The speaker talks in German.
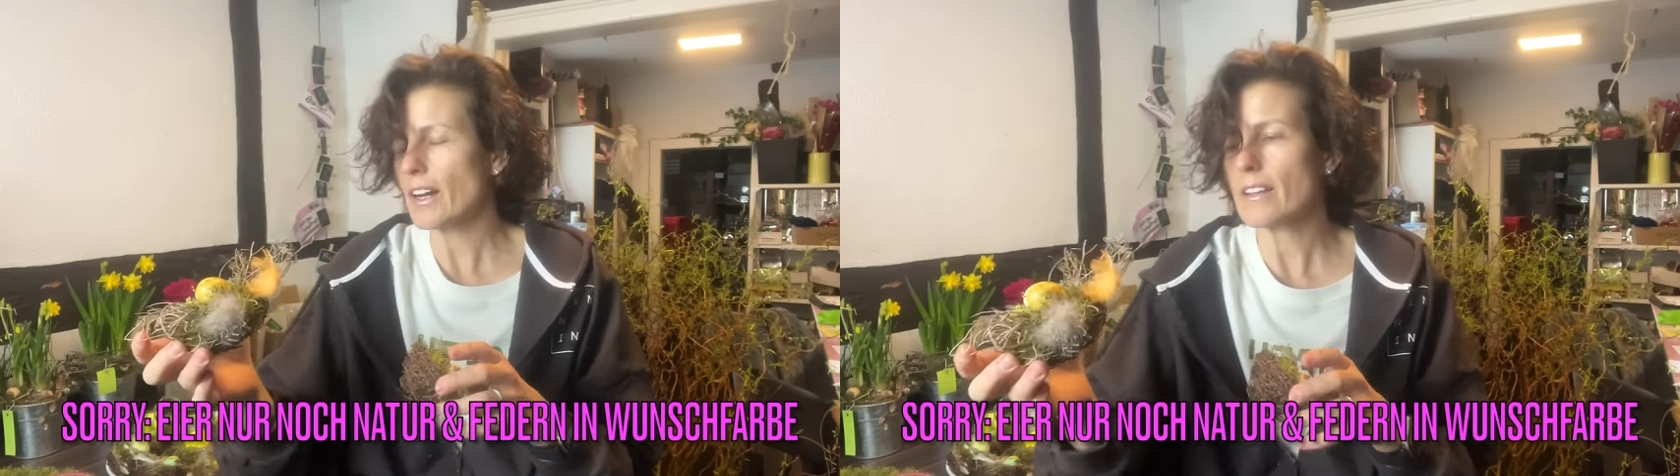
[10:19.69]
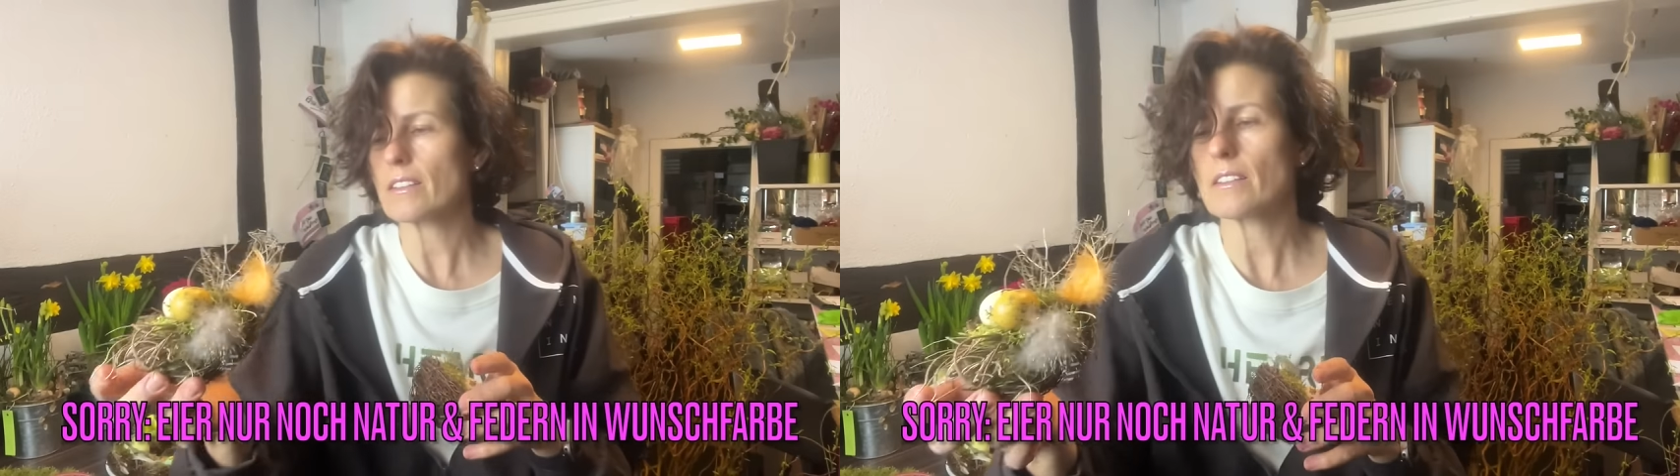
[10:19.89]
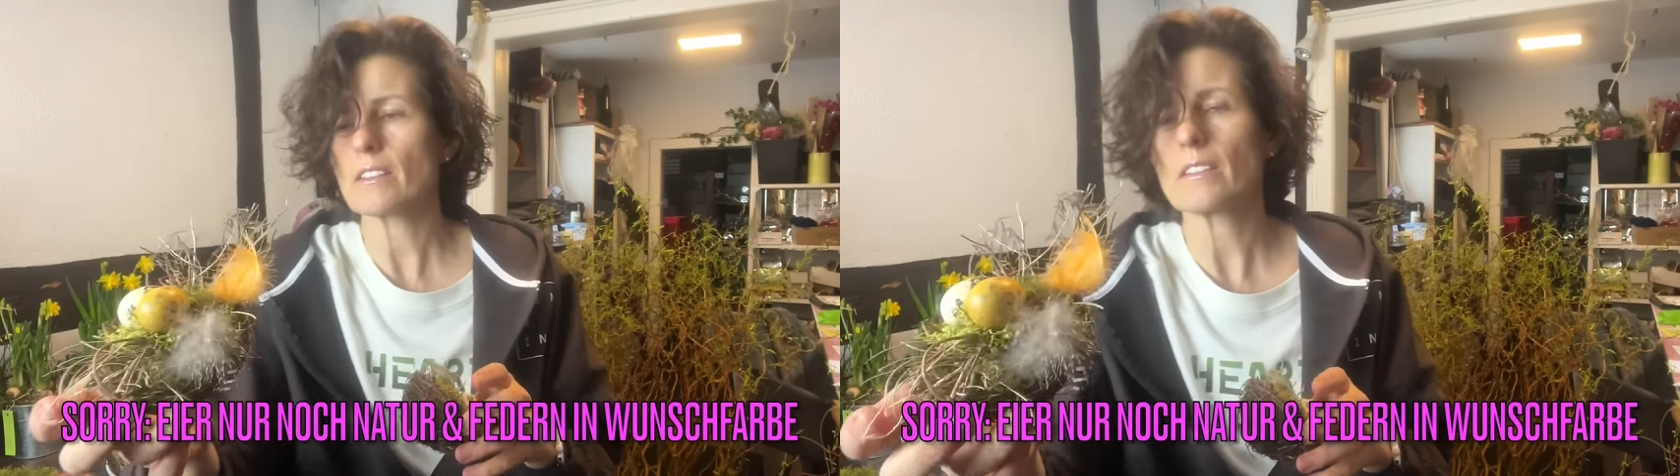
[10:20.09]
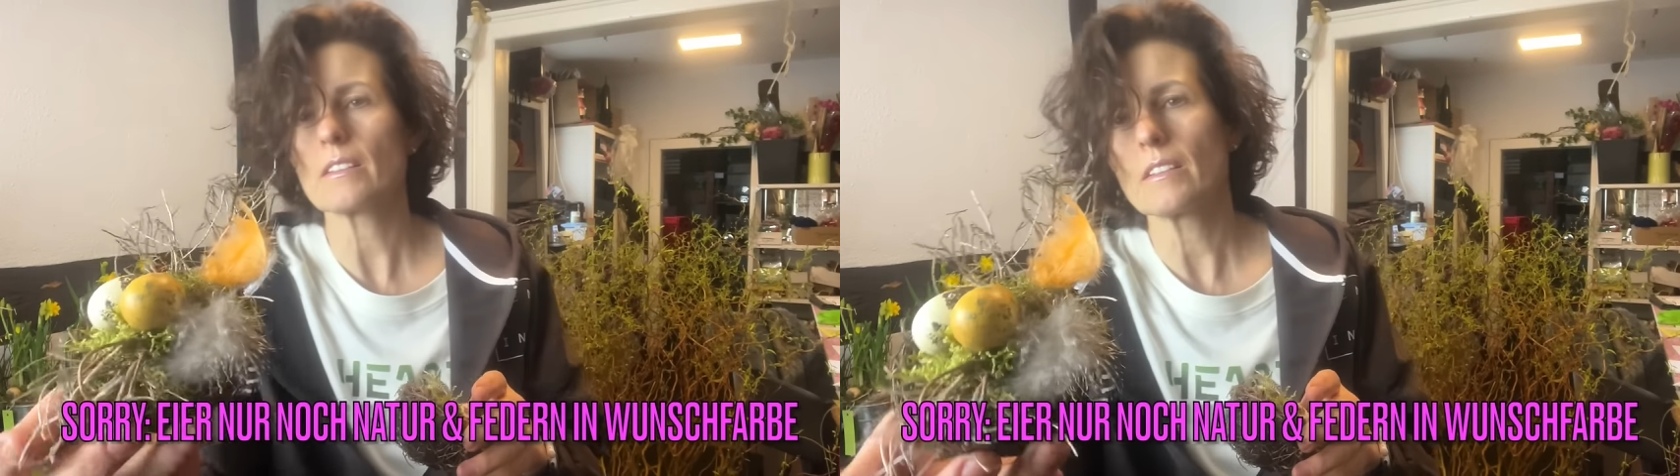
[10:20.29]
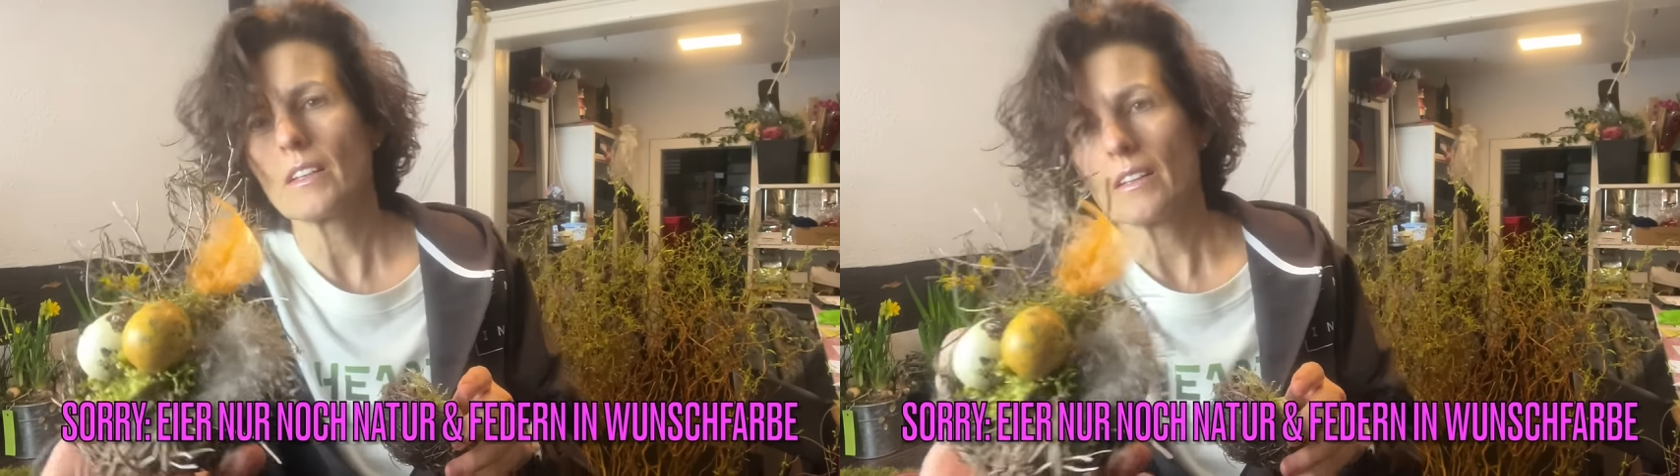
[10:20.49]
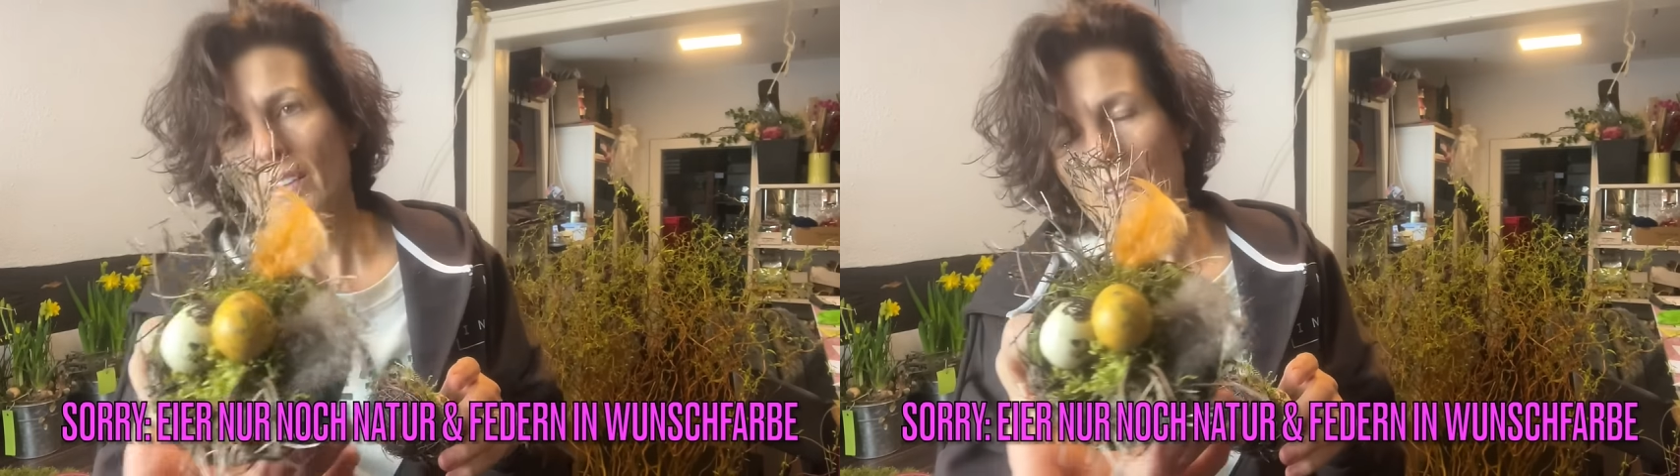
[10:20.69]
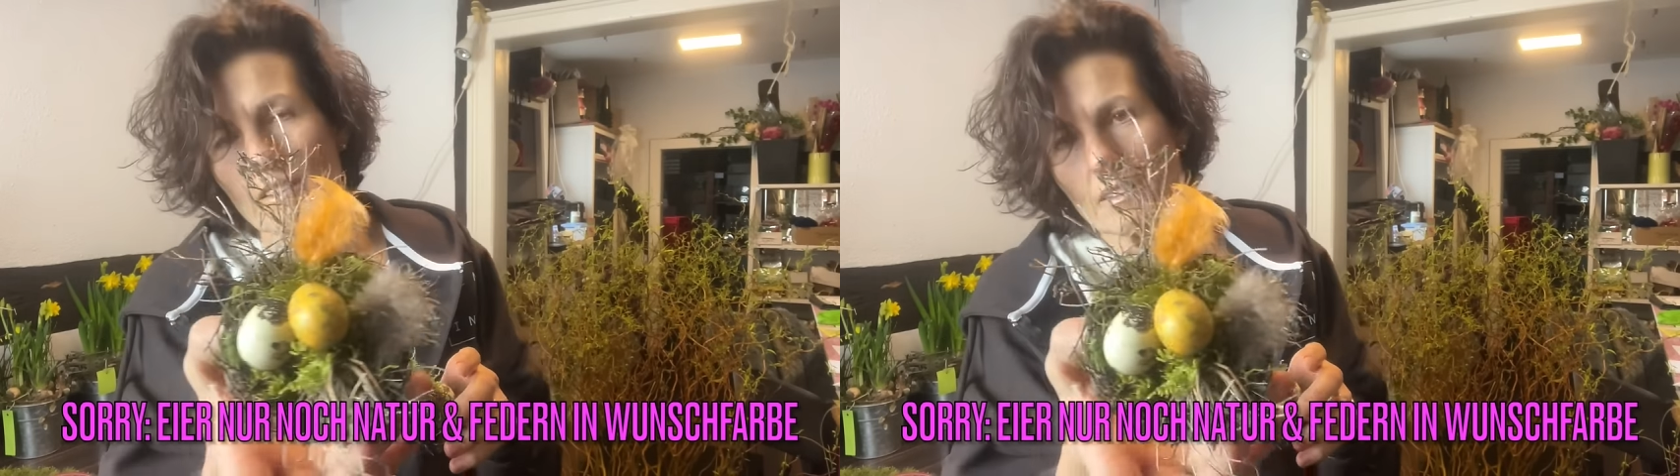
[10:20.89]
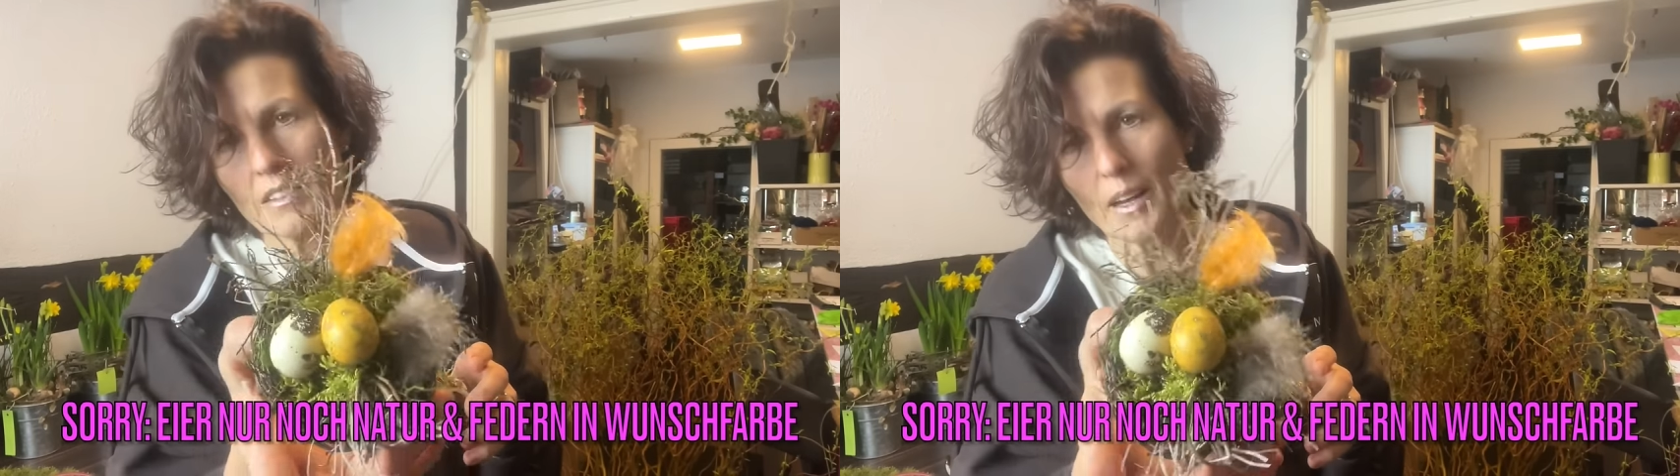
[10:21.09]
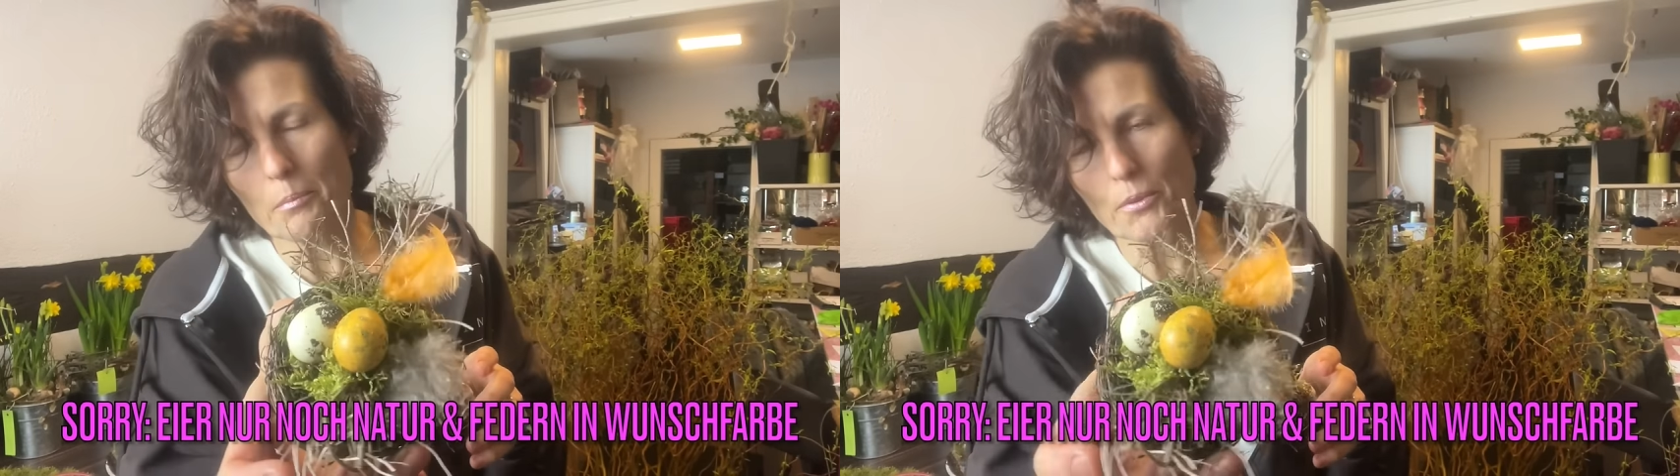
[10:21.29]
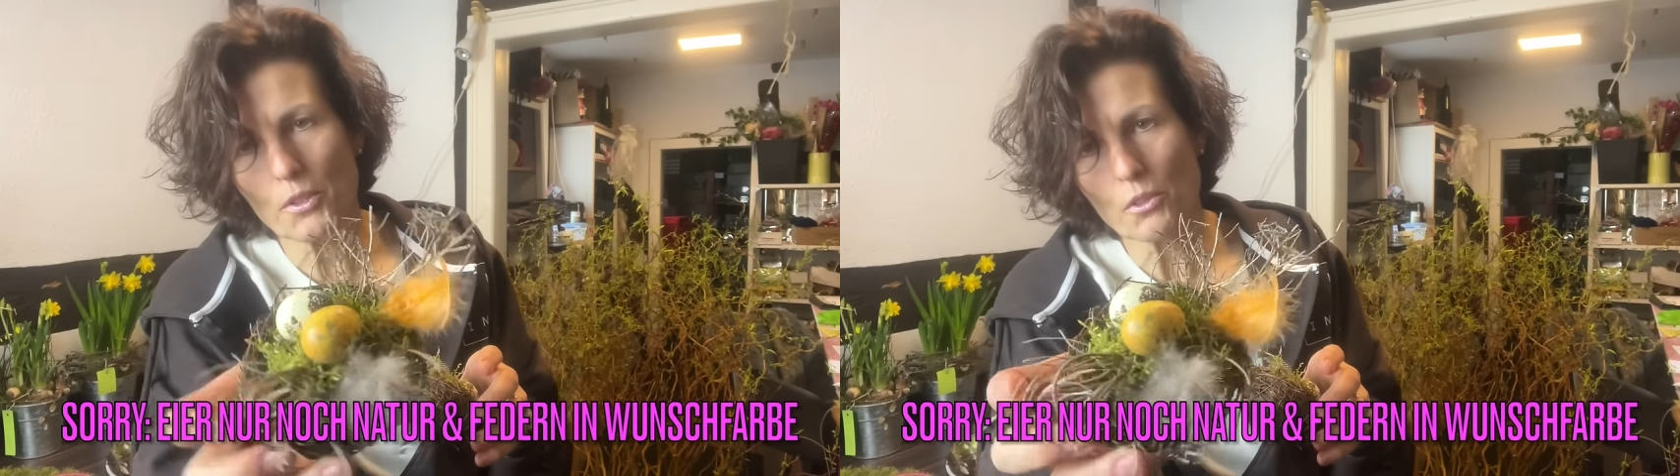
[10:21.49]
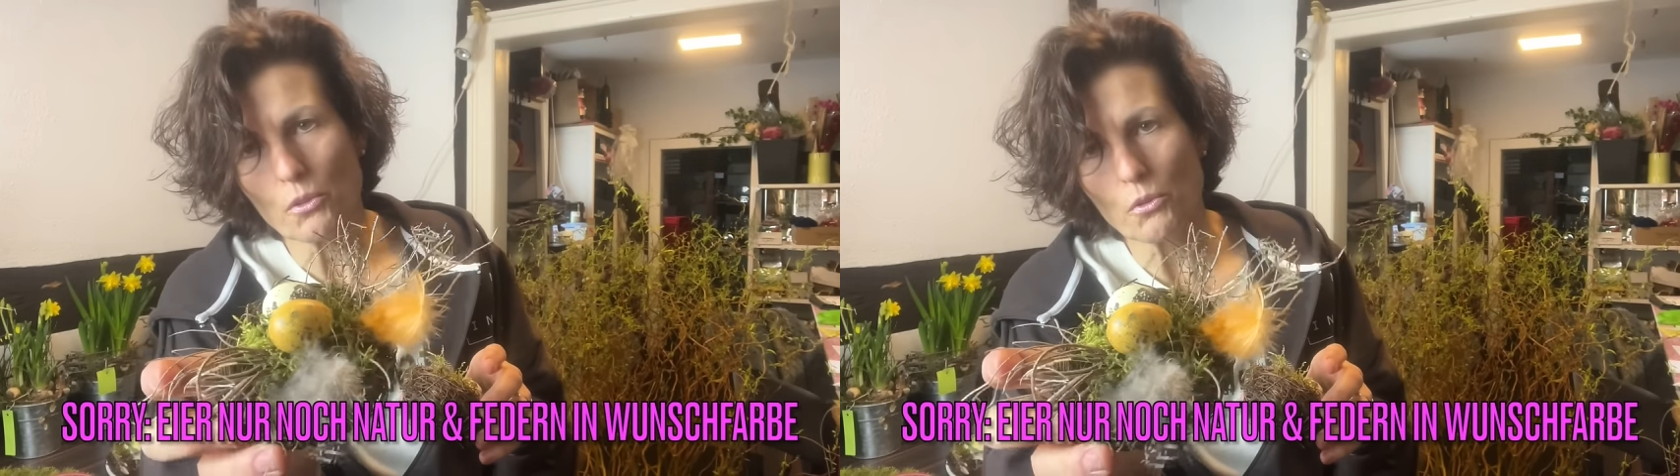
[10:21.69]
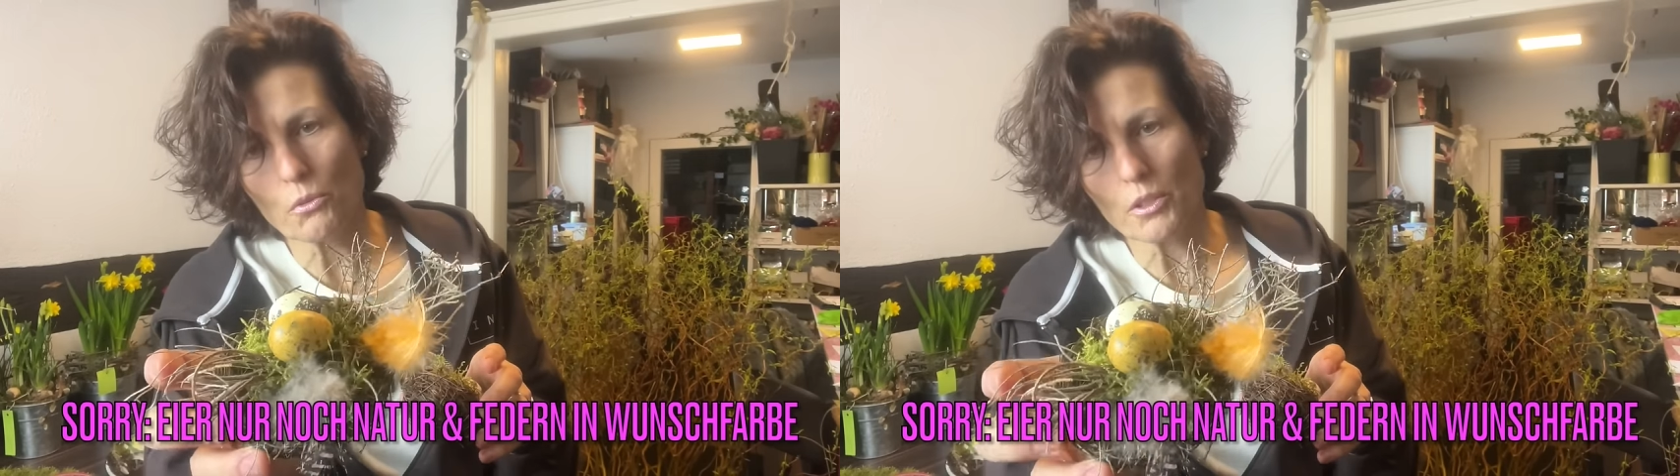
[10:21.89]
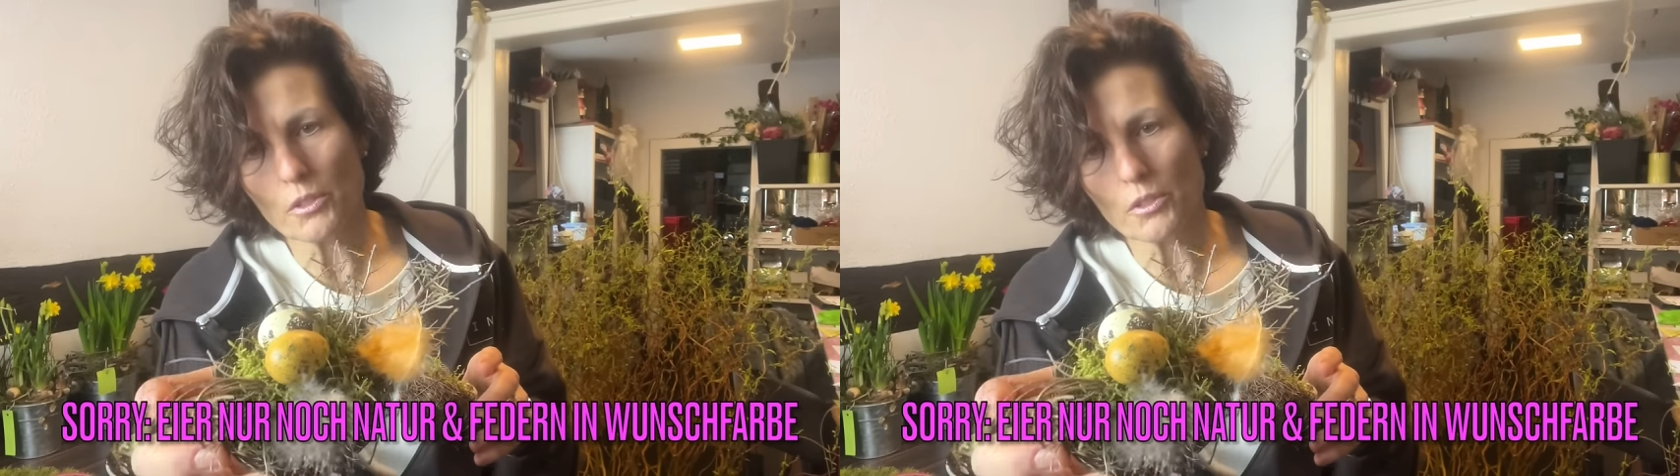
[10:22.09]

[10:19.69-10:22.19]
Eier in in Apriko,